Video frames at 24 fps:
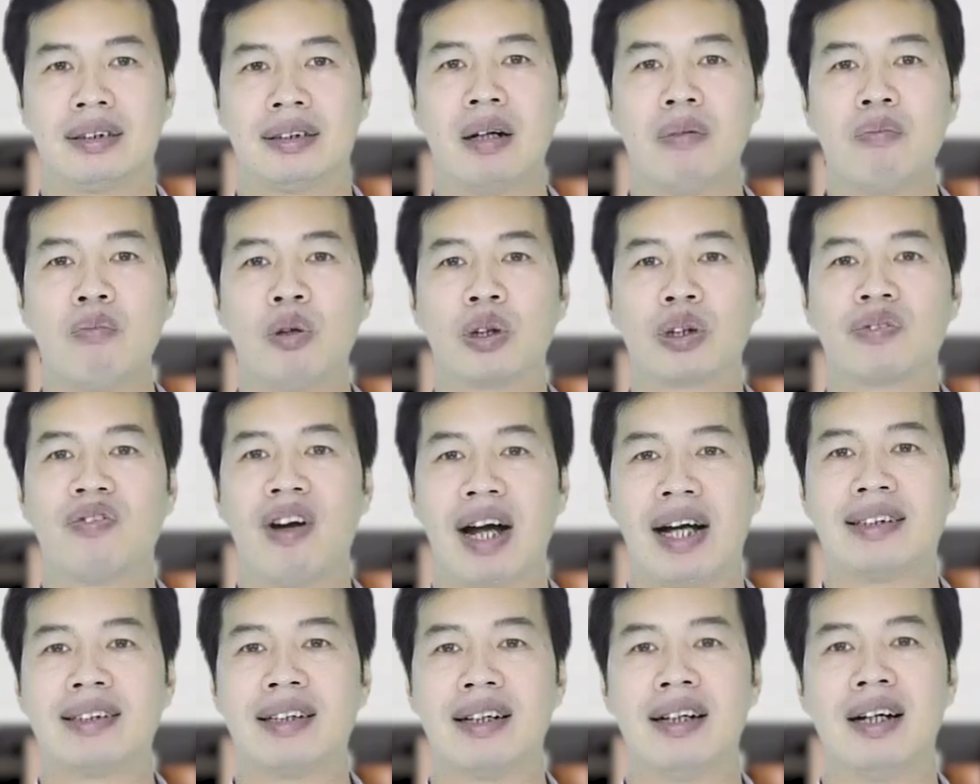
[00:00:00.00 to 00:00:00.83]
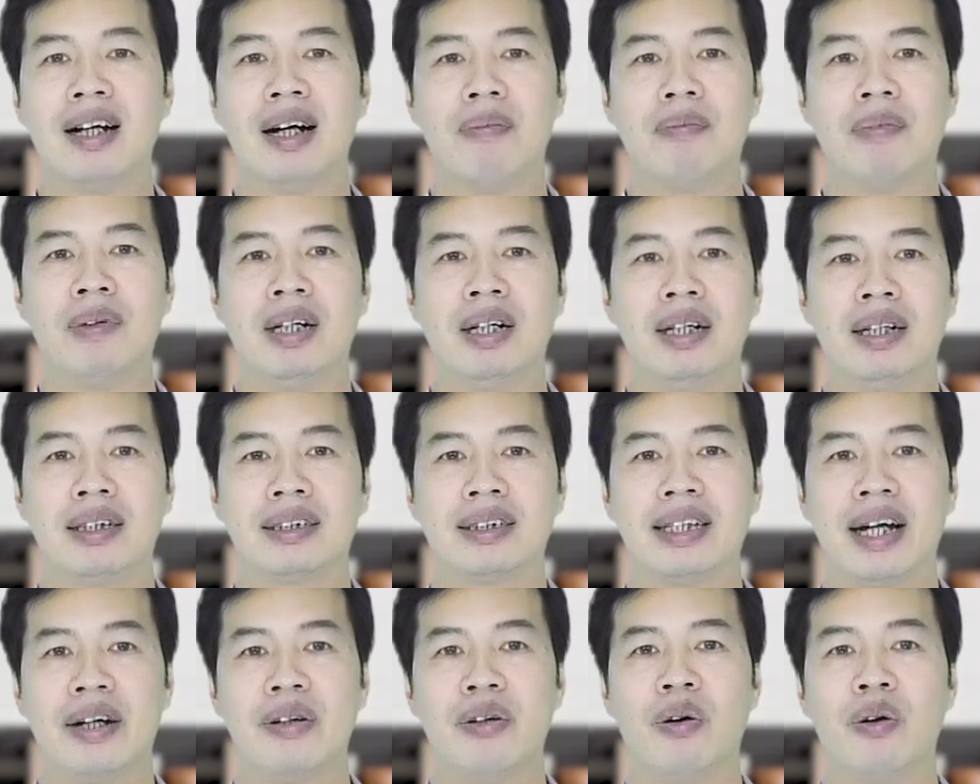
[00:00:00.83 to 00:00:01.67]
trong một vài trường hợp
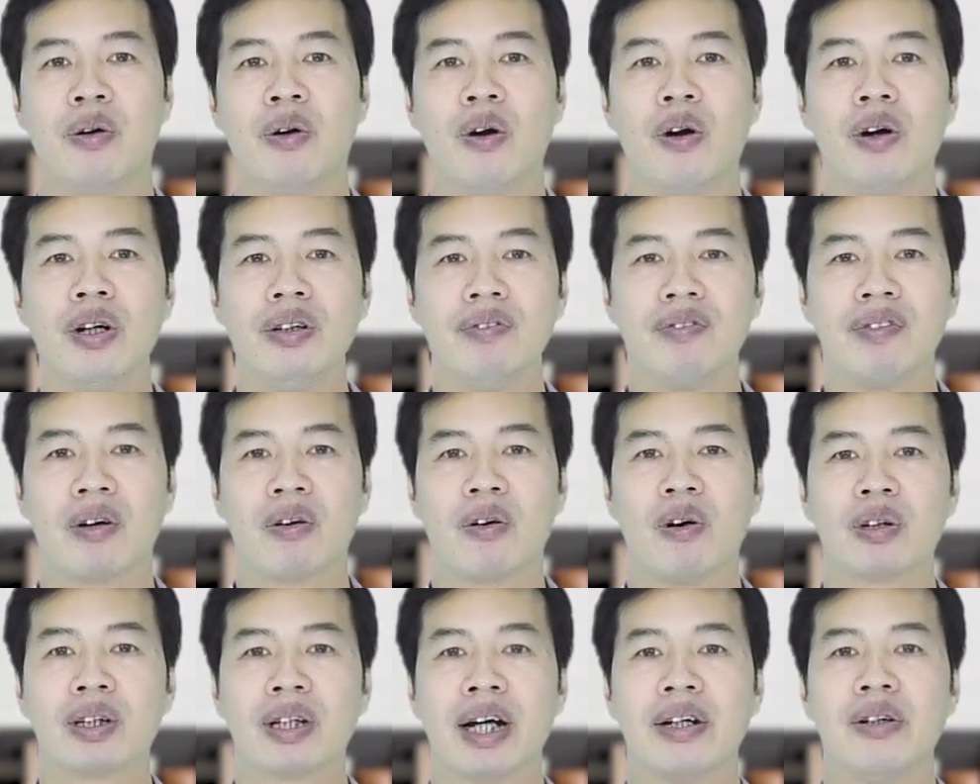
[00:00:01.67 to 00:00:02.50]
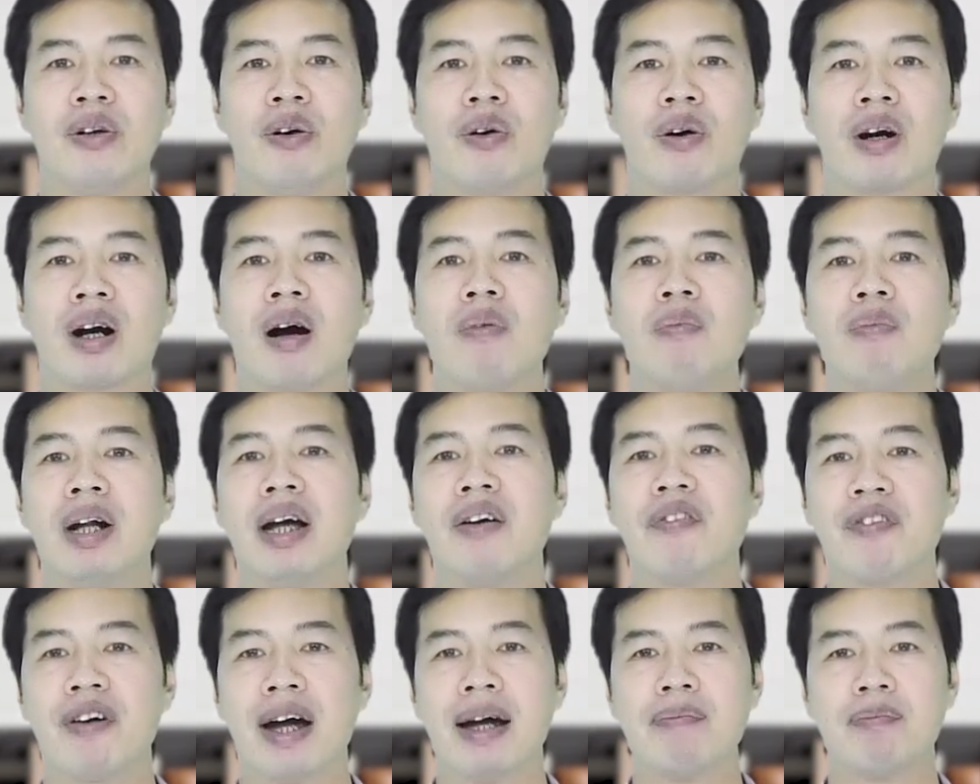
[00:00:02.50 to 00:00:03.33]
trẻ đổ lỗi và có thái độ không
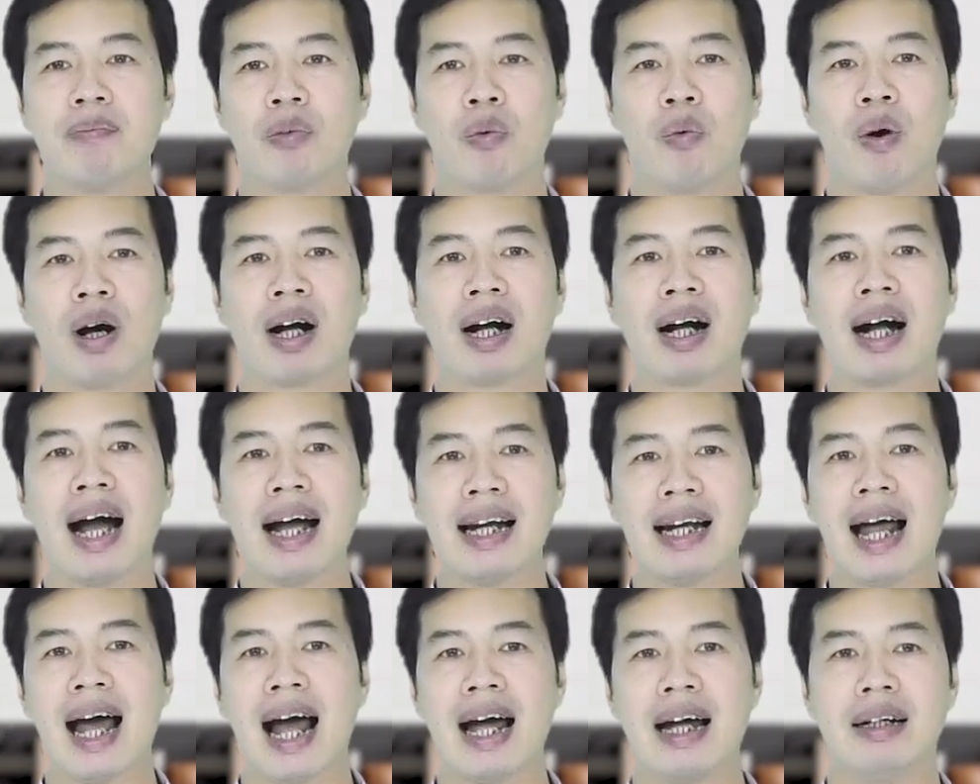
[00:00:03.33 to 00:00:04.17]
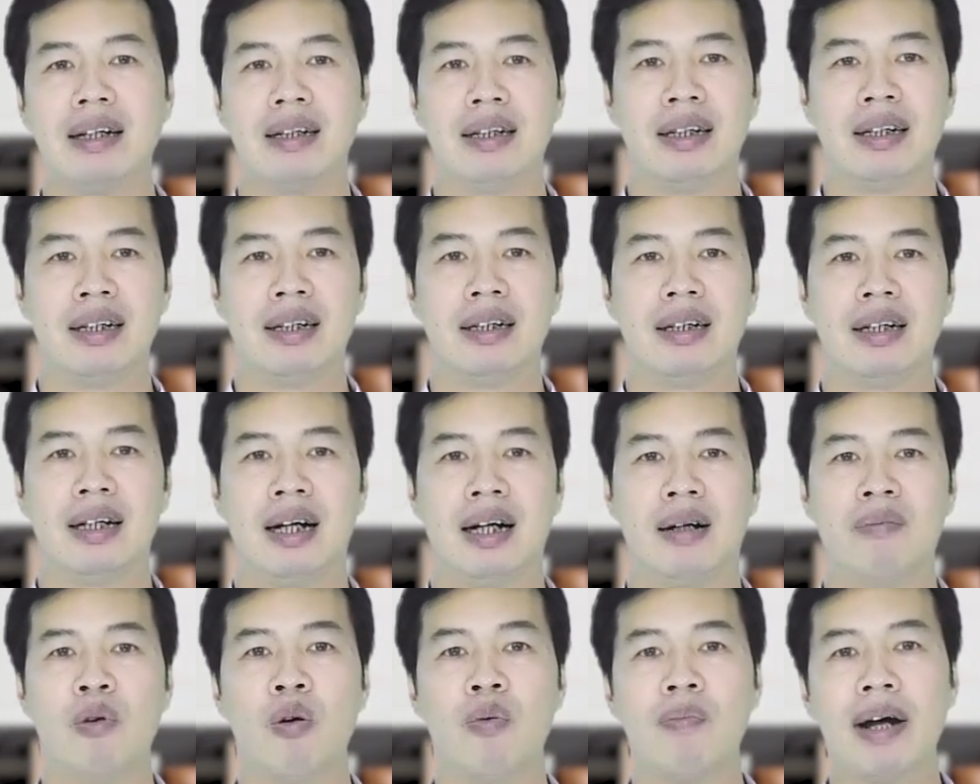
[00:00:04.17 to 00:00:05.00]
lễ phép hoặc cãi lại
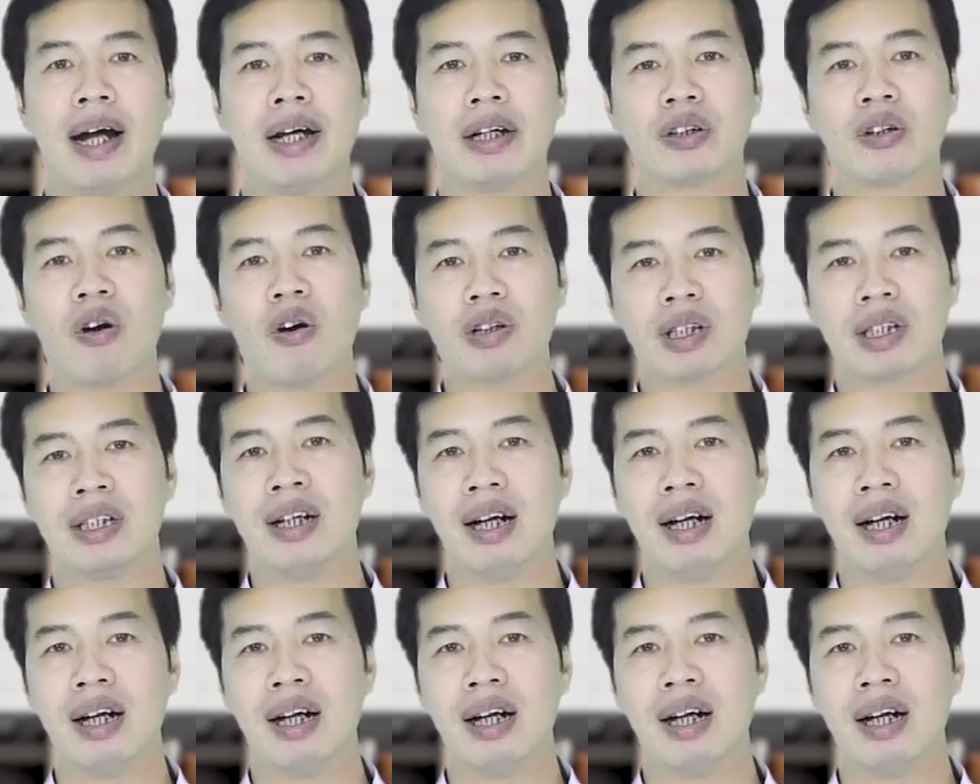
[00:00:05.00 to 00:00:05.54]
à, bố mẹ to